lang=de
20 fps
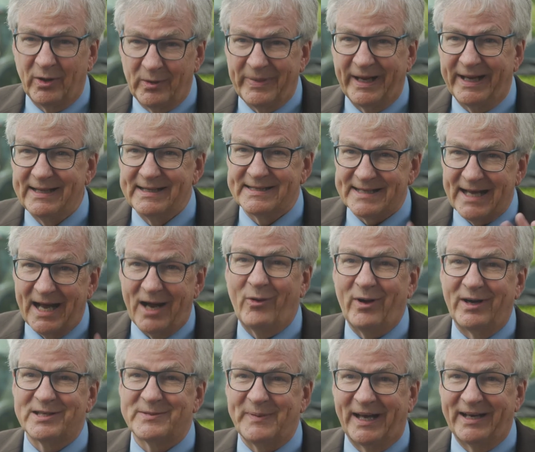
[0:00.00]
und Benz, auch
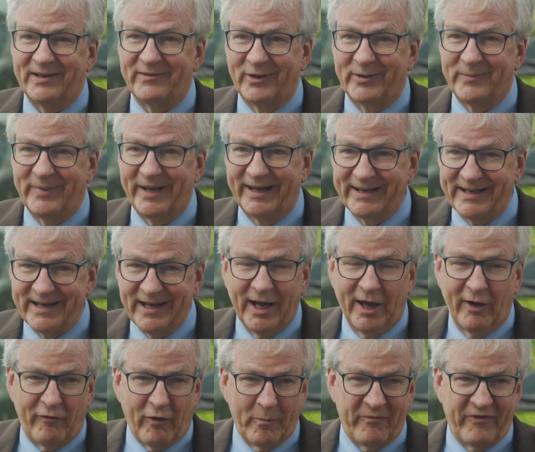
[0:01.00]
aus Baden-Württemberg,
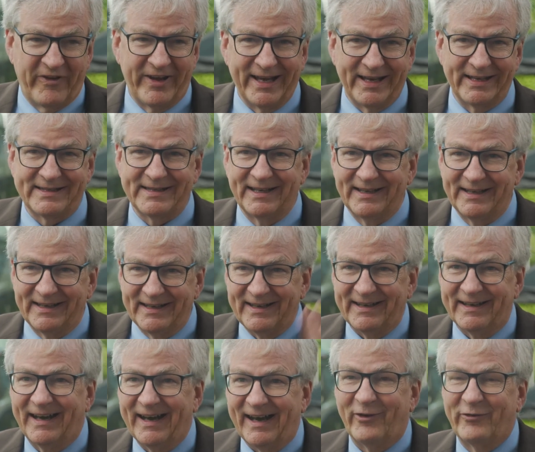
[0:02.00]
vom Pferd
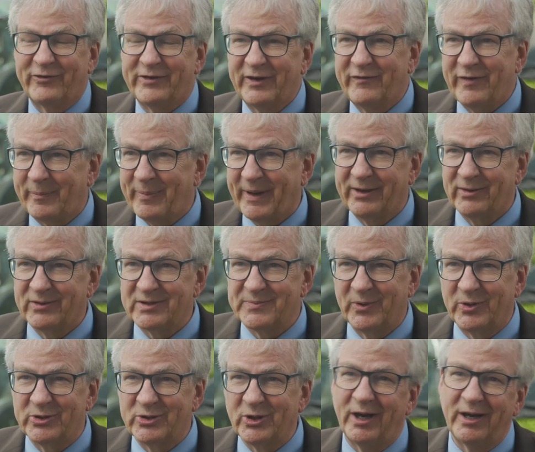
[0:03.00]
auf den
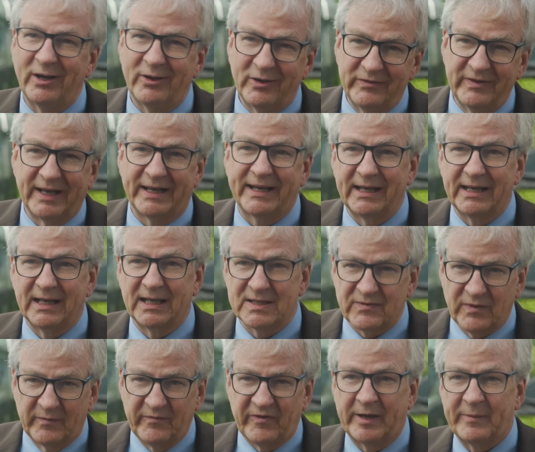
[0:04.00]
Verbrennungsmotor und wir gehen jetzt
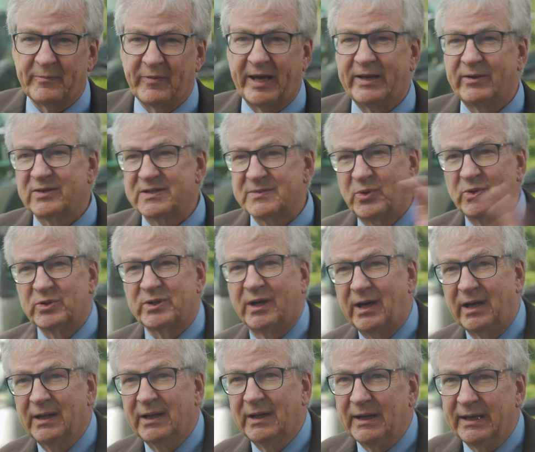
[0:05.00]
vom
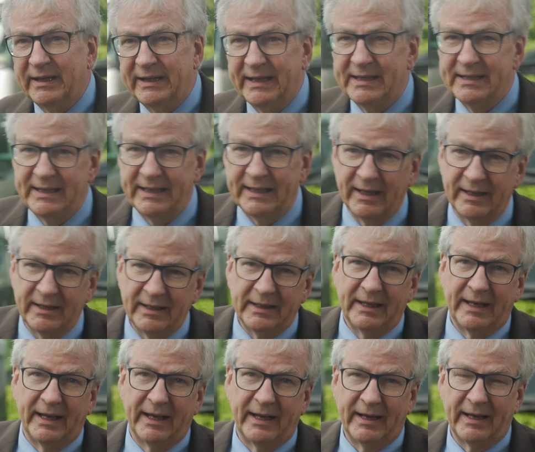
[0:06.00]
Verbrennungsmotor in die
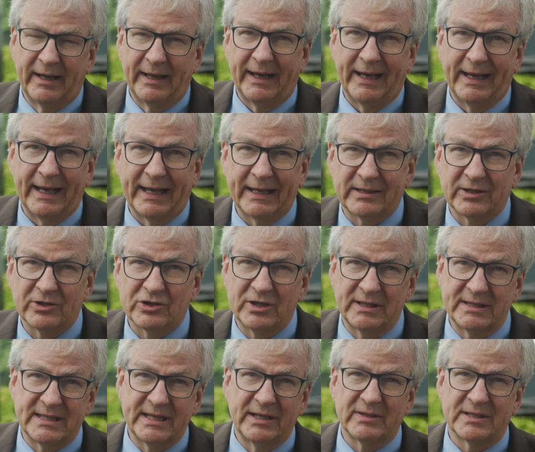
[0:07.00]
äh, elektrische
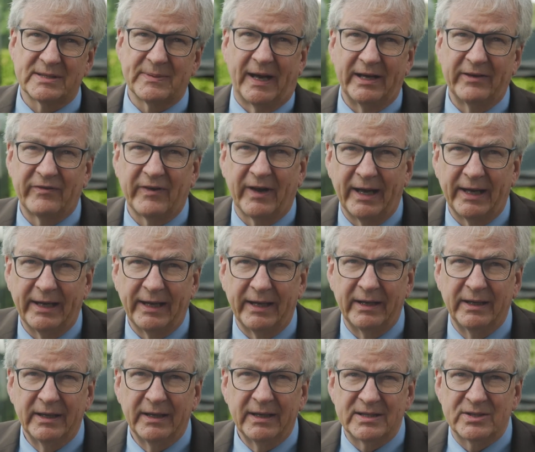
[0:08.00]
CO2-freie
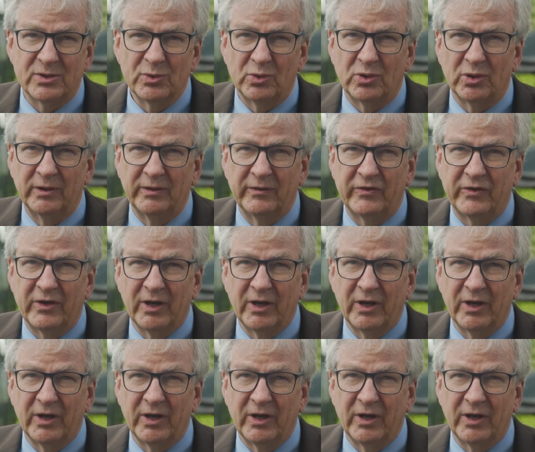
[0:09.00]
Zukunft.